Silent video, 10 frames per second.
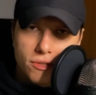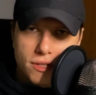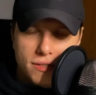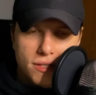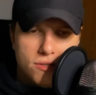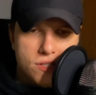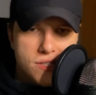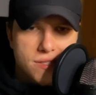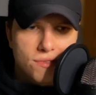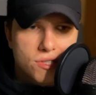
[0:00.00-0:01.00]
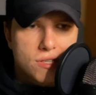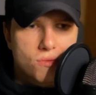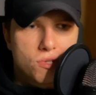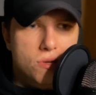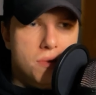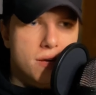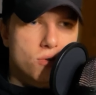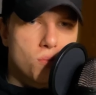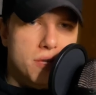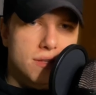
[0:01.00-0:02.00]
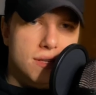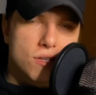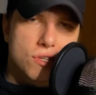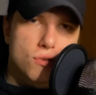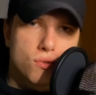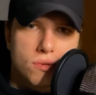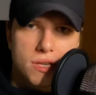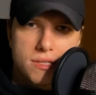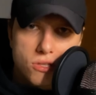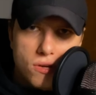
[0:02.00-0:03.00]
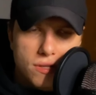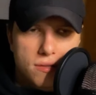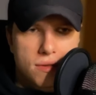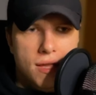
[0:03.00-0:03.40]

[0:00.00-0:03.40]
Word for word: dlatego że zazwyczaj słyszymy argumenty raczej od drugiej strony,